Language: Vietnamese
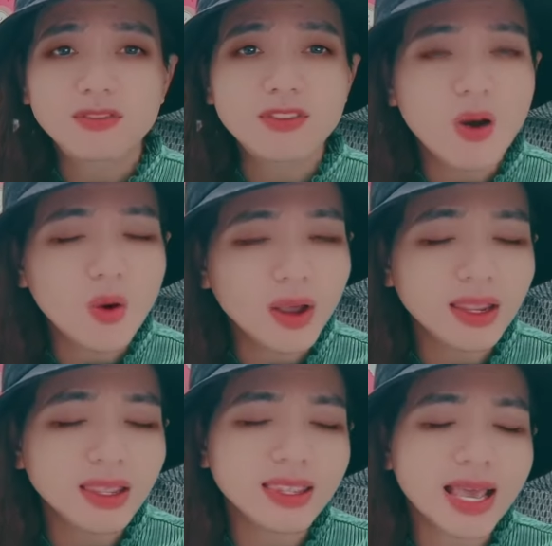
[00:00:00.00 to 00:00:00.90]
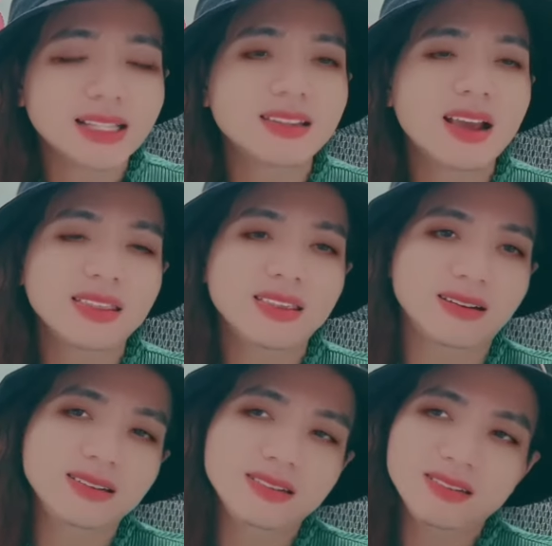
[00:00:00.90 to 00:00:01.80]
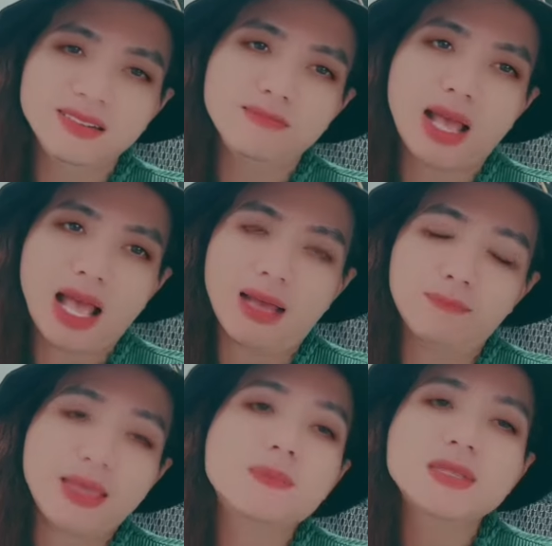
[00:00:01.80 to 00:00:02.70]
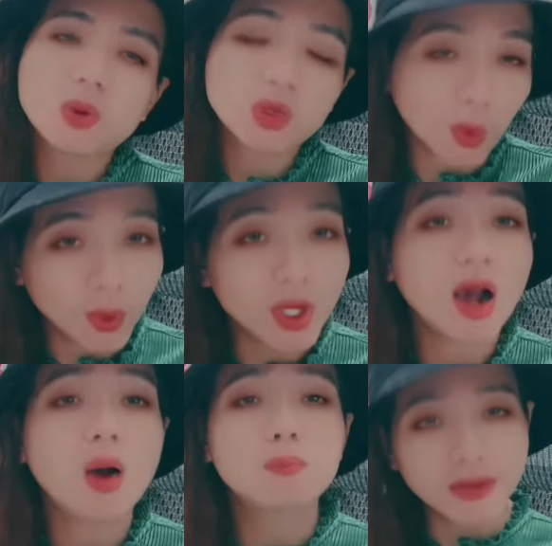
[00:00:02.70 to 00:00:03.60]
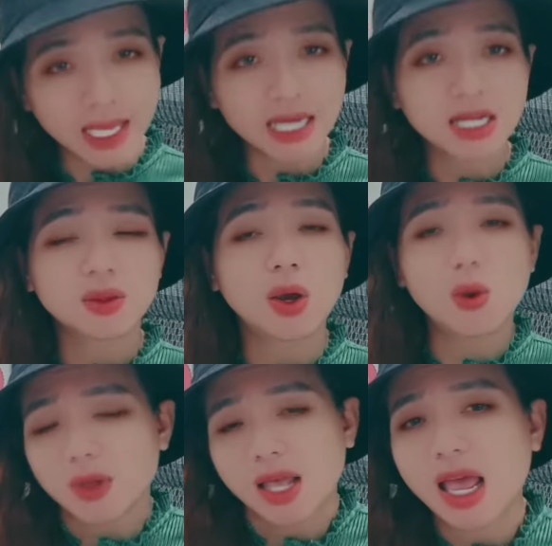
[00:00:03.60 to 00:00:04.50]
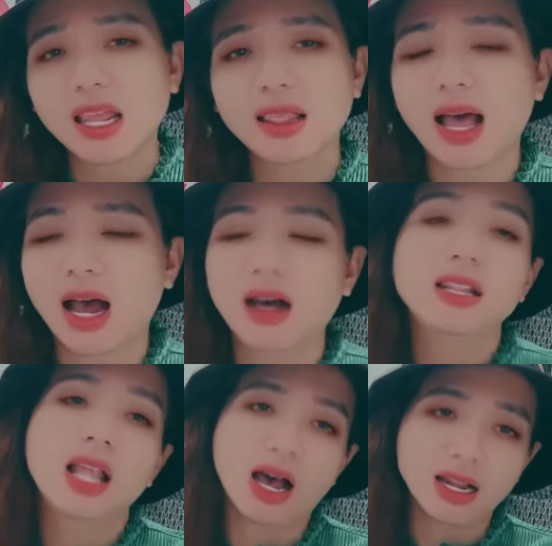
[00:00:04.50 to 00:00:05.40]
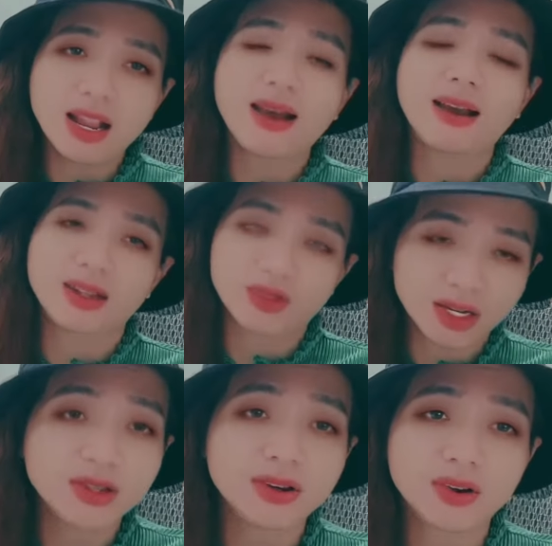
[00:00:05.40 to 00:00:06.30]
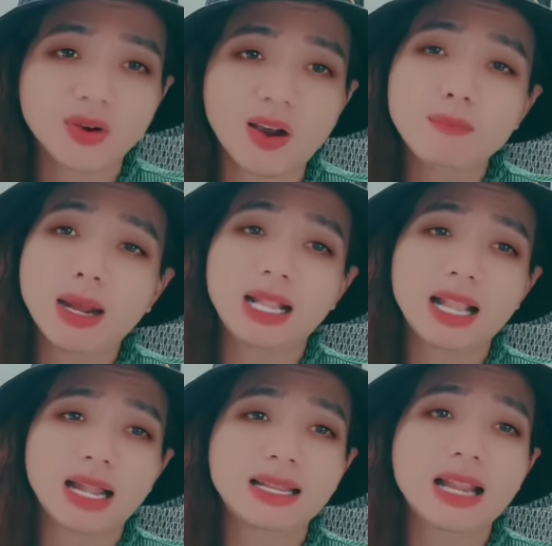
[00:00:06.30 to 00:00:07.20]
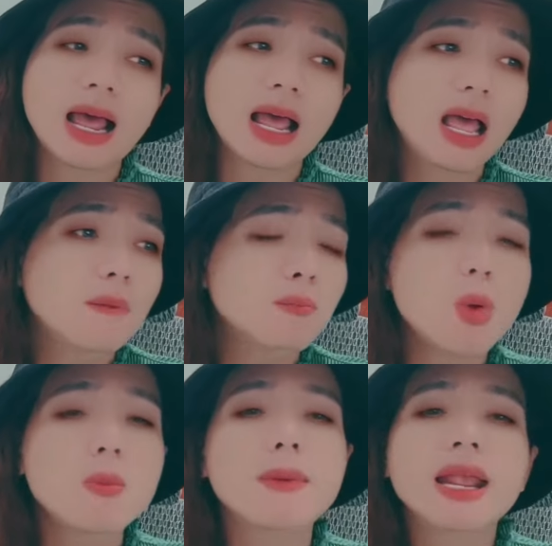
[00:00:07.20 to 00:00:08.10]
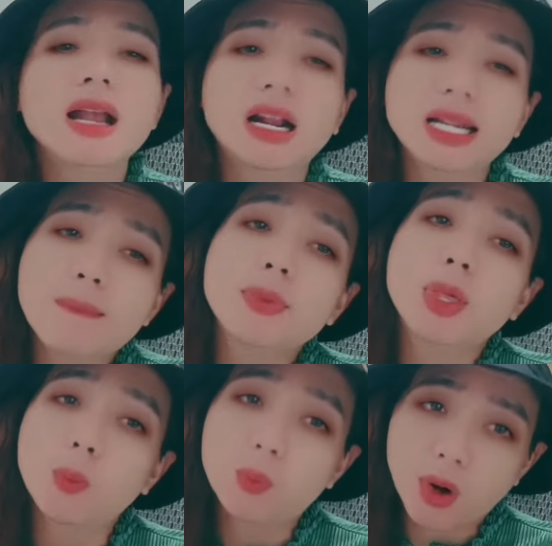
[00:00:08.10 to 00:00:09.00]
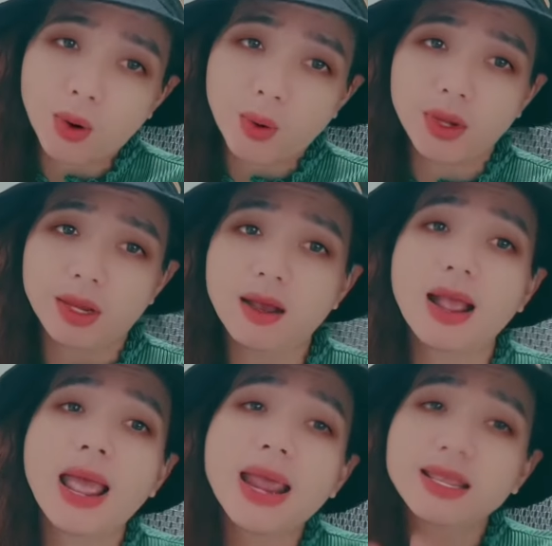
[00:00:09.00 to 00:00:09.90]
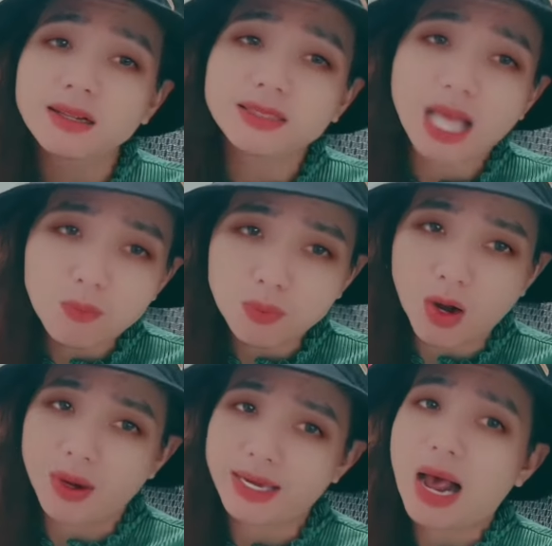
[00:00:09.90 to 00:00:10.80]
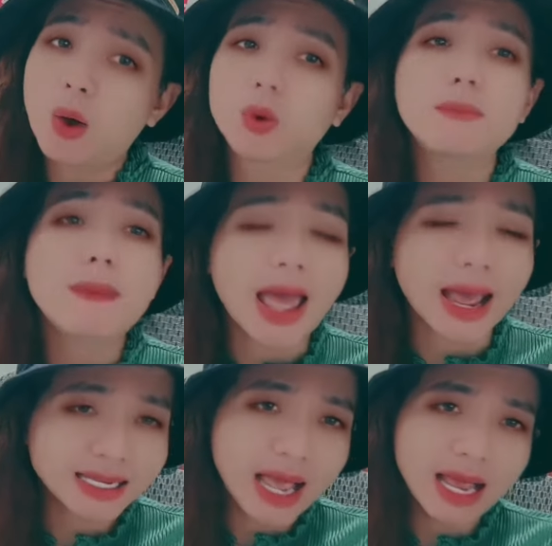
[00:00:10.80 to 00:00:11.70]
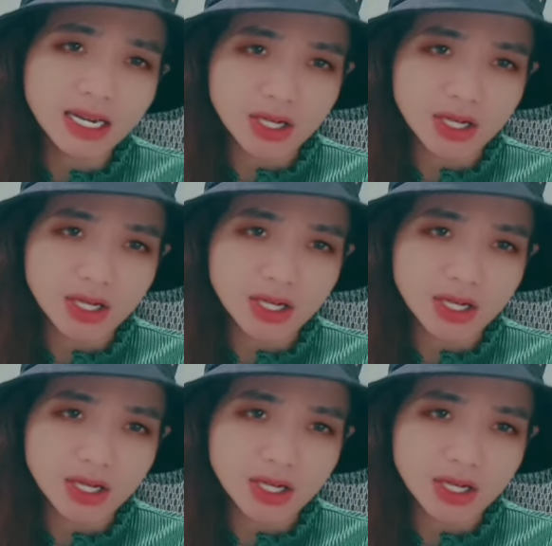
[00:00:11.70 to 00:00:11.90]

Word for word: vô ý dành cho những mà năm sáu tuổi là không biết rồi thì ok lỡ lỡ lời rồi thì được còn mình là na bốn mươi mấy gần năm chục rồi gần hai thứ tóc rồi đầu đã bạc trắng